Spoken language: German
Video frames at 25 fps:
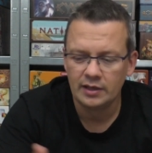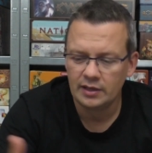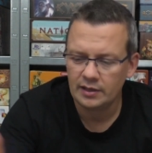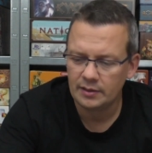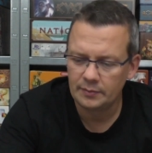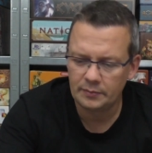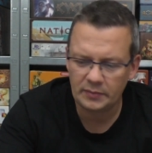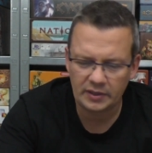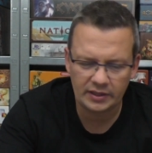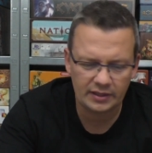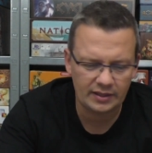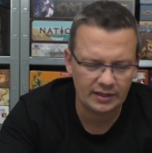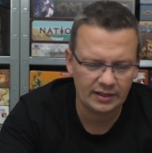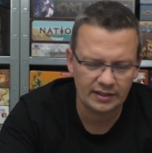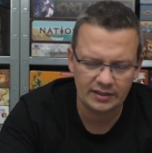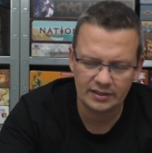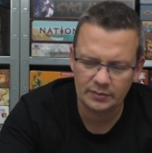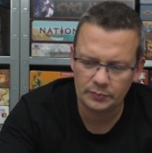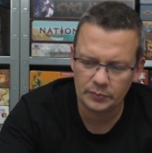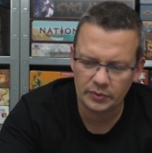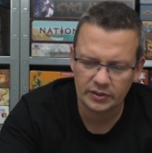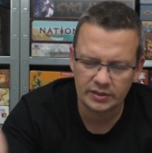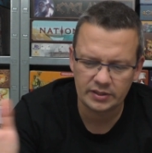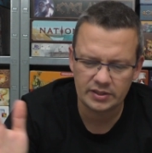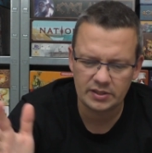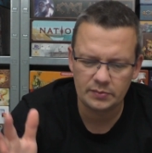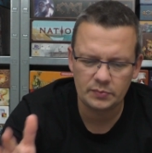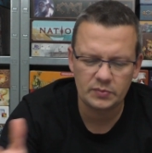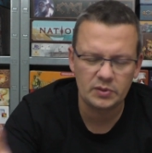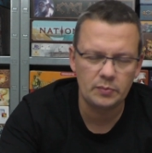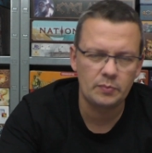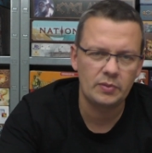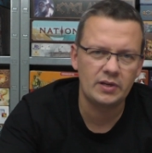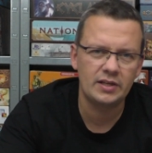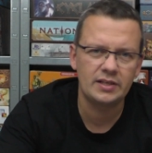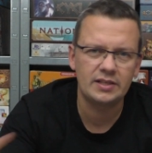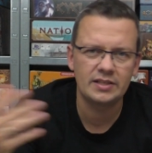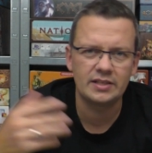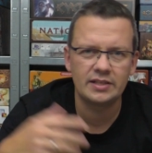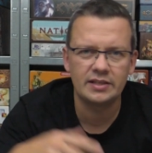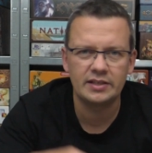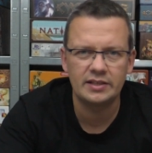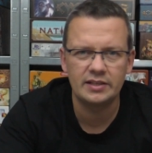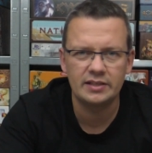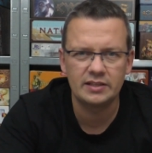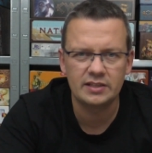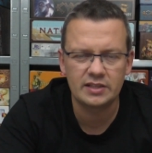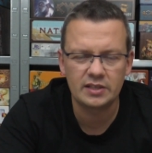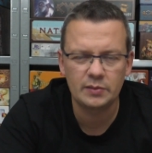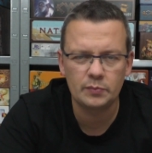Man kann im Prinzip die Plättchen
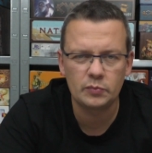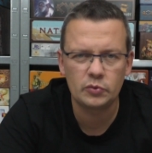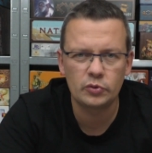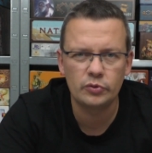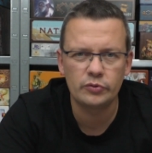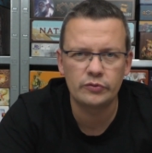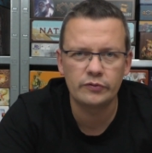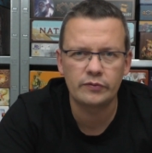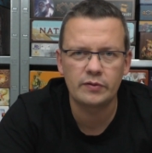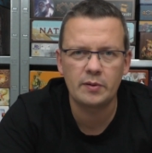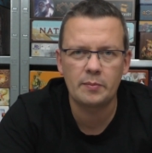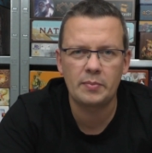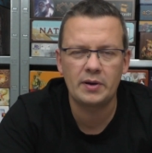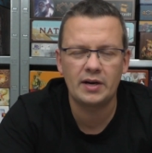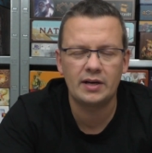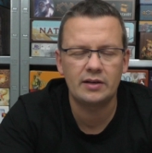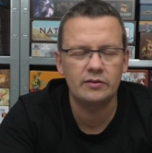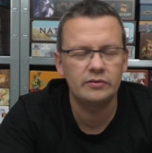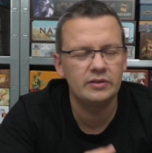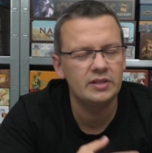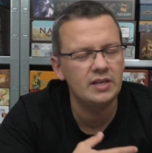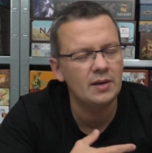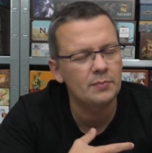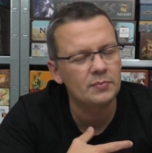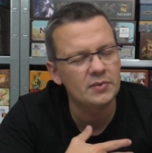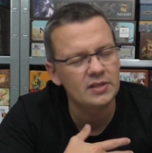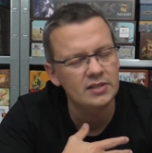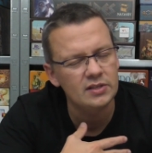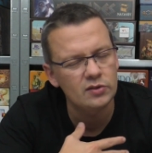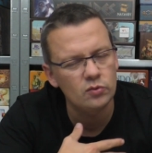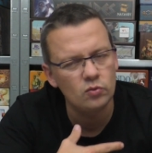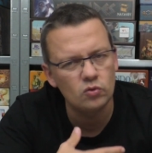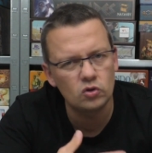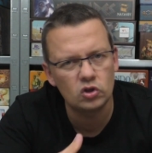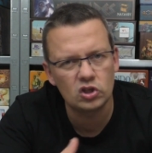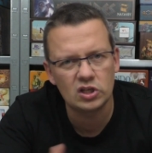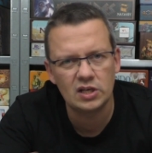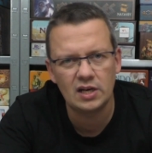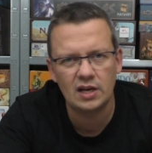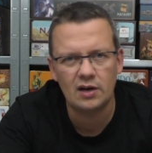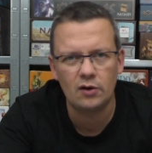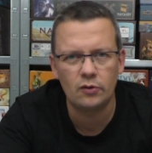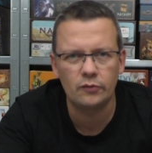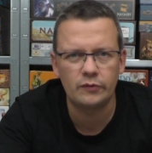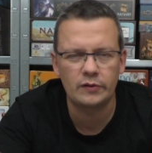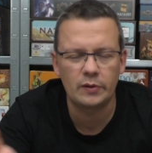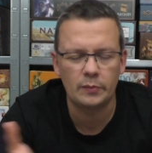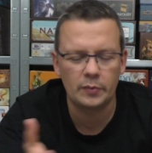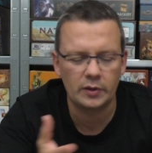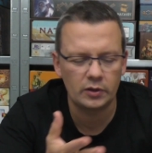dann in Zipptüten verpacken und ihr habt das so schnell
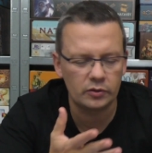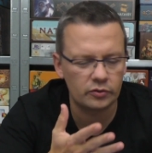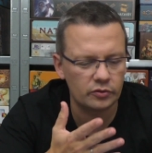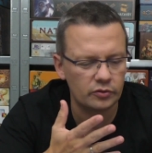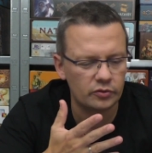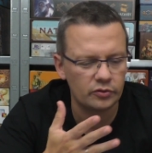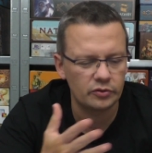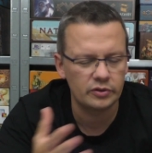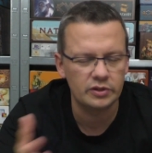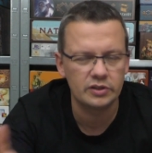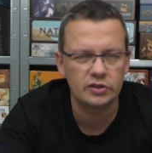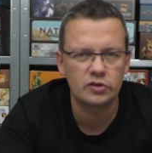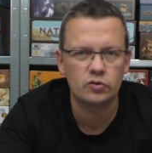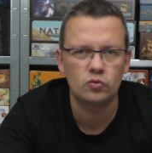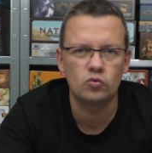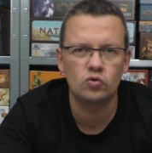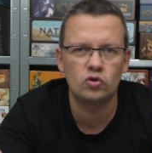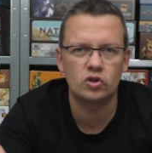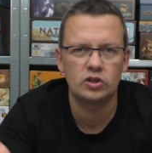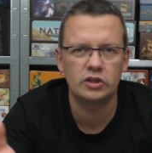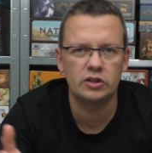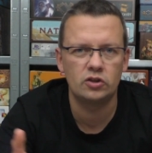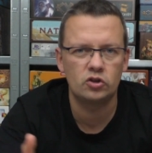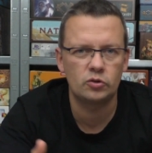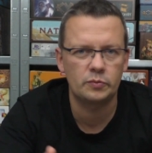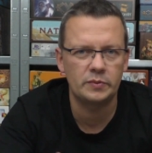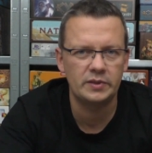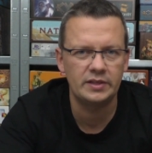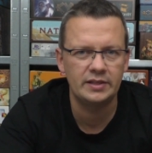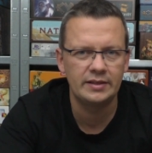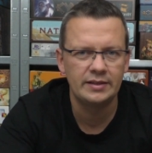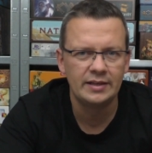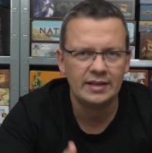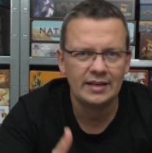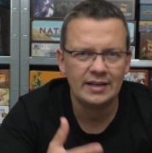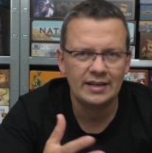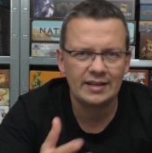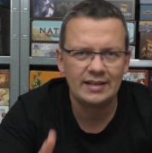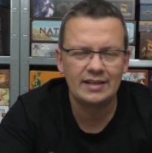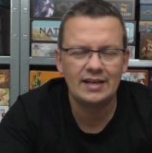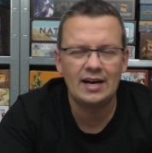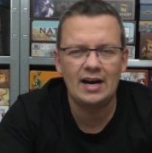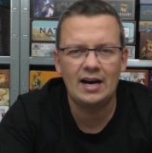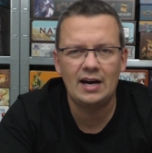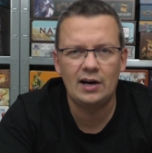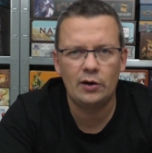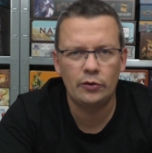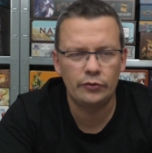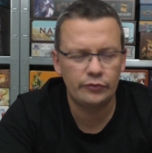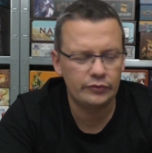aufgebaut und könnt es so schnell spielen.
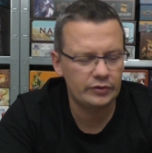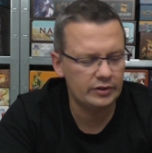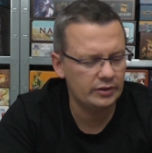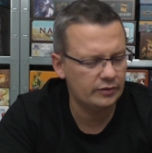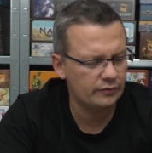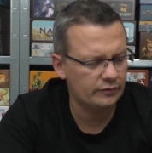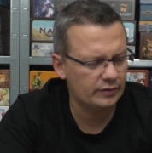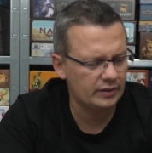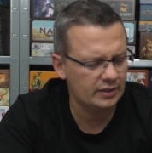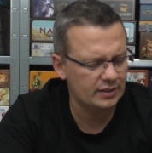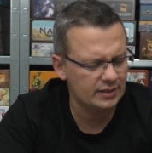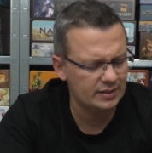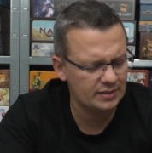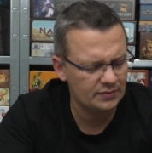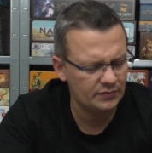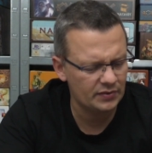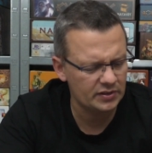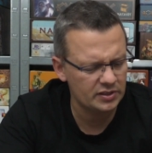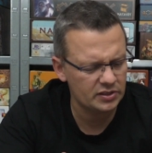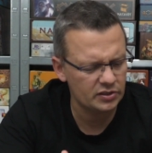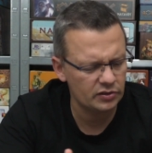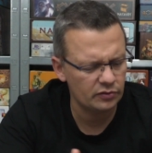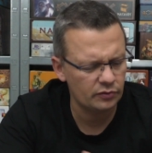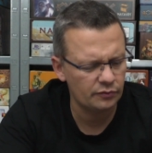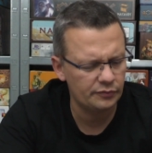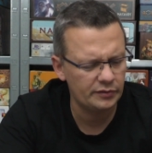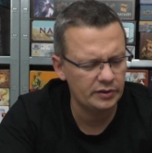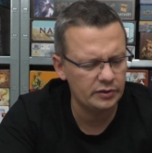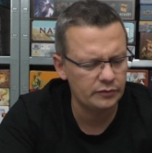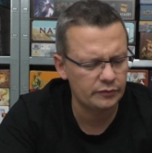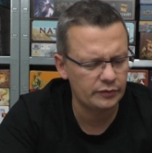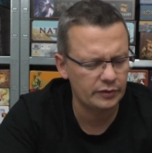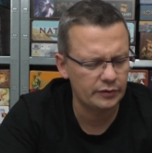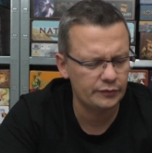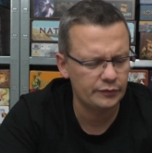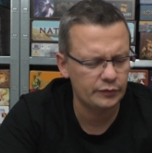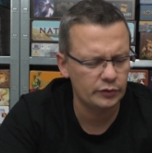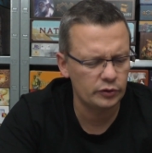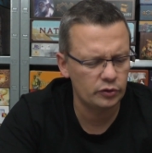Da auf jeden Fall ist. Was auf jeden Fall für